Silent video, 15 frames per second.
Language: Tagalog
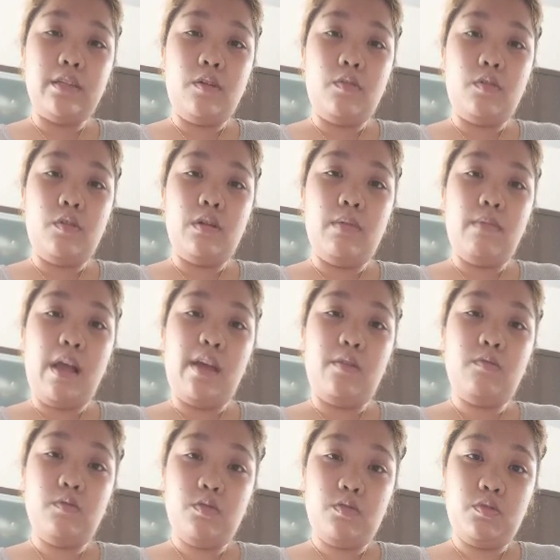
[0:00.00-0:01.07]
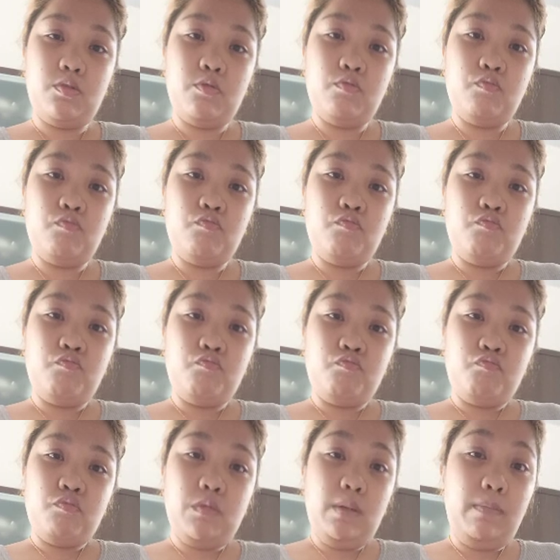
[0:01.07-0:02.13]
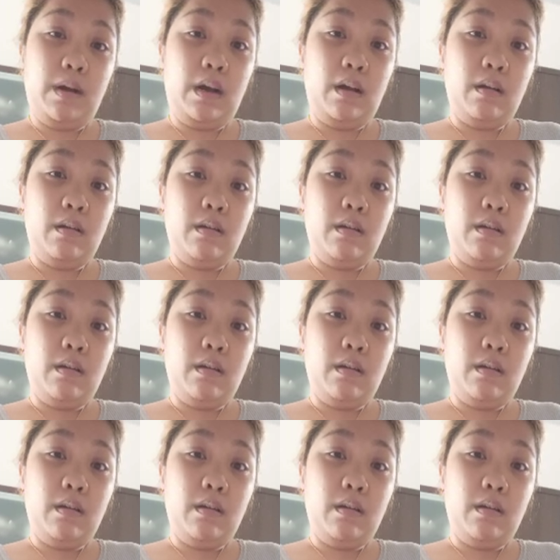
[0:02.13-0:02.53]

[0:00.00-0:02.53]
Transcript: sa coronavirus. ba? Diba?